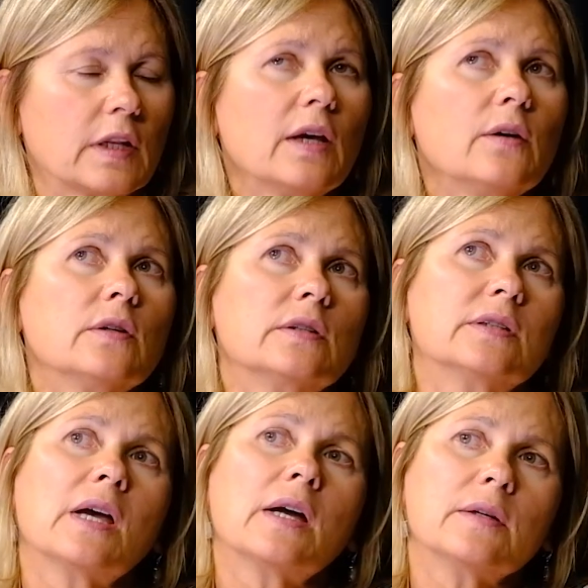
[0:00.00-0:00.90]

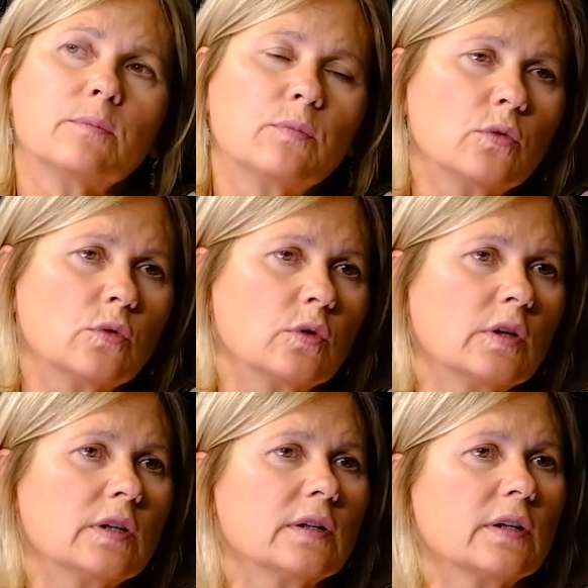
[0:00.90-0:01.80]
Evet yani bu e,
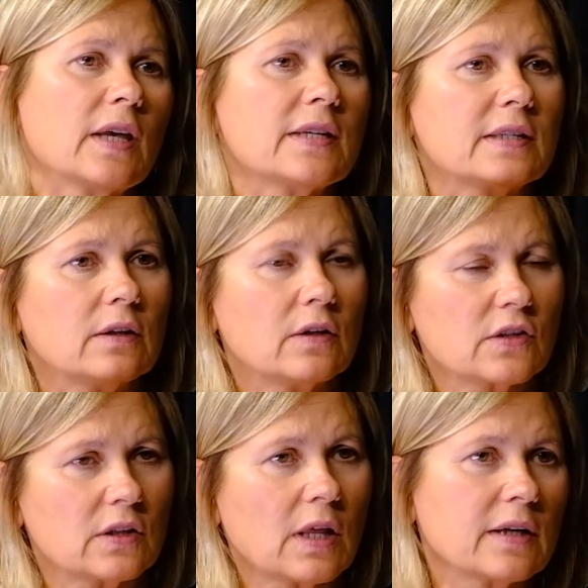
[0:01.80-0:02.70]
eski
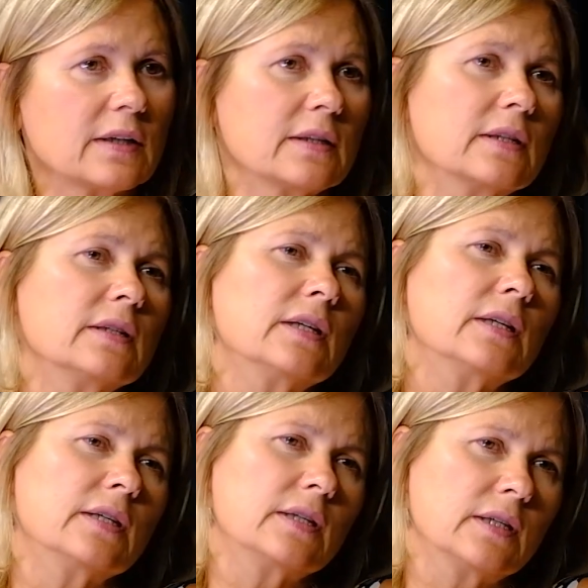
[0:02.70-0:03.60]
aşılar nedeniyle
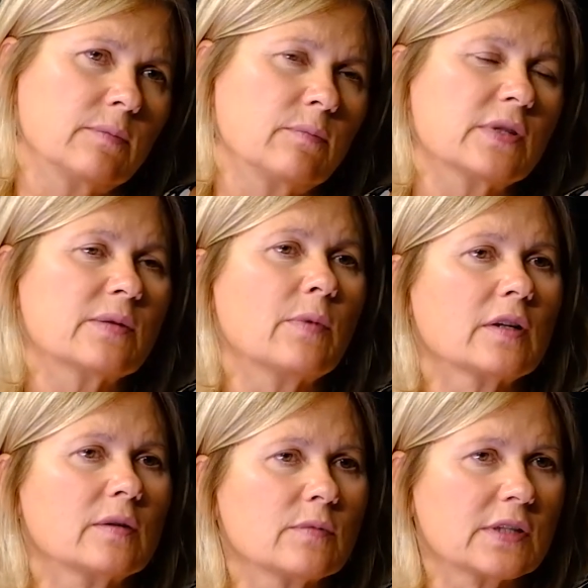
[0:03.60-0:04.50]
yine bizim
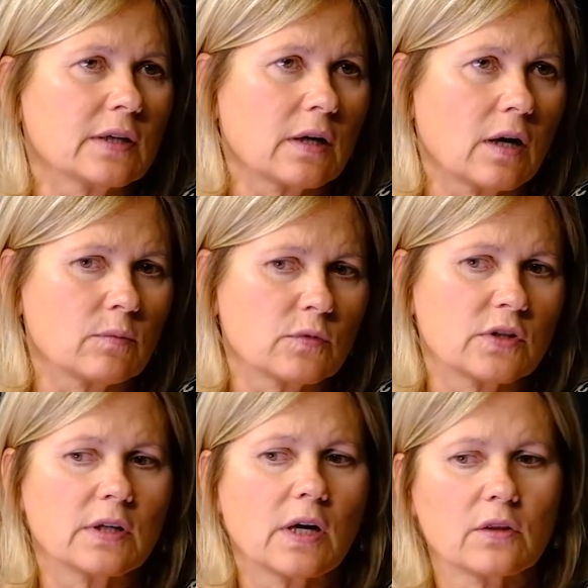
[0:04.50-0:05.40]
aklımızda
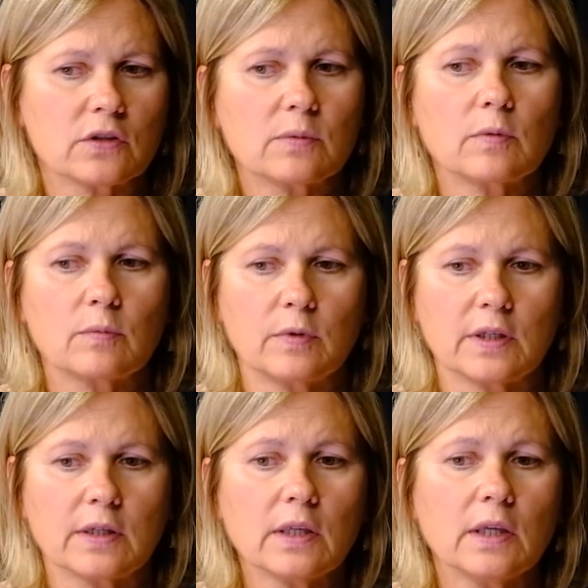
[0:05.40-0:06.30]
kalmış yanlış Hı -hı. bir
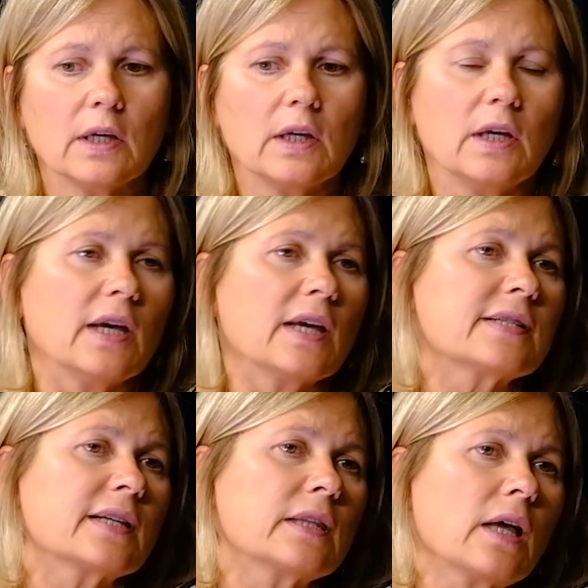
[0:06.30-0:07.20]
bilgi.
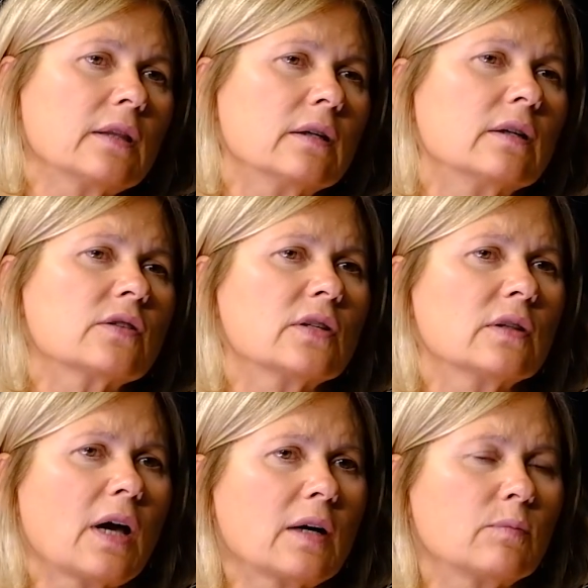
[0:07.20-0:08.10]
Eskiden
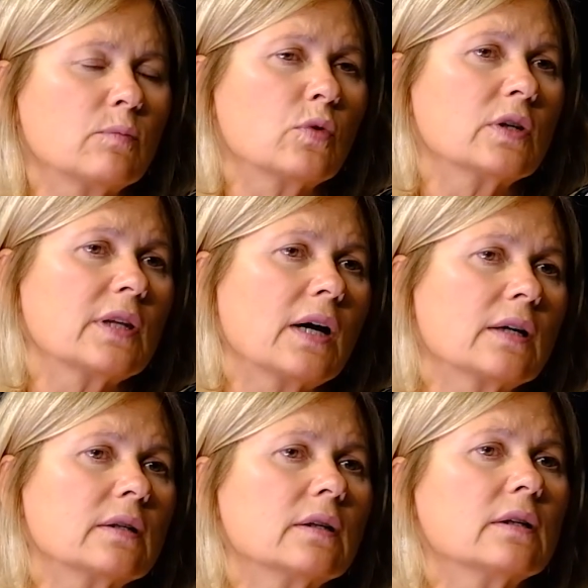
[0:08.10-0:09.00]
aşılar bu kadar
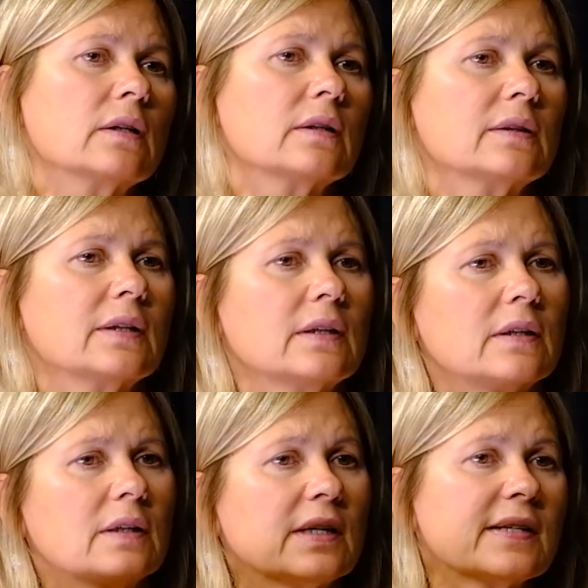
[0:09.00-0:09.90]
e,
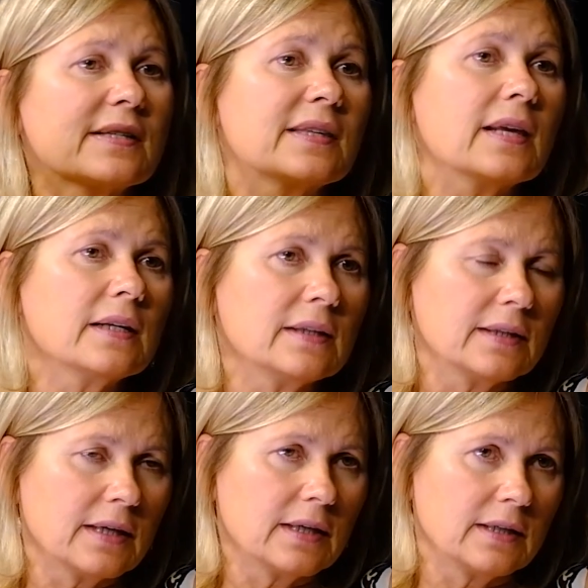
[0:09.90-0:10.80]
daha steril
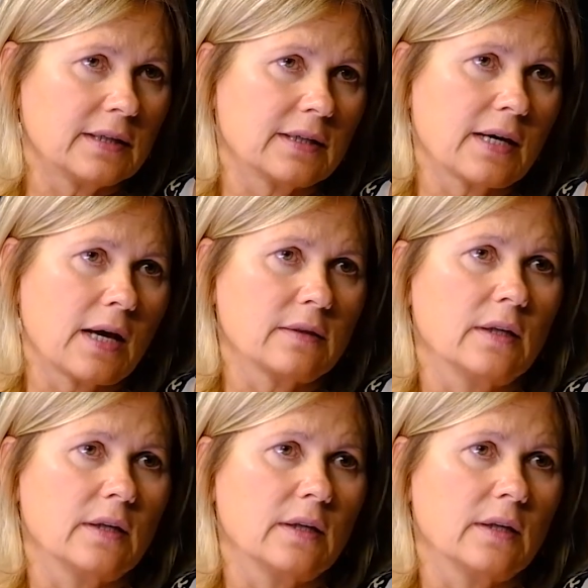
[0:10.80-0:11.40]
değilken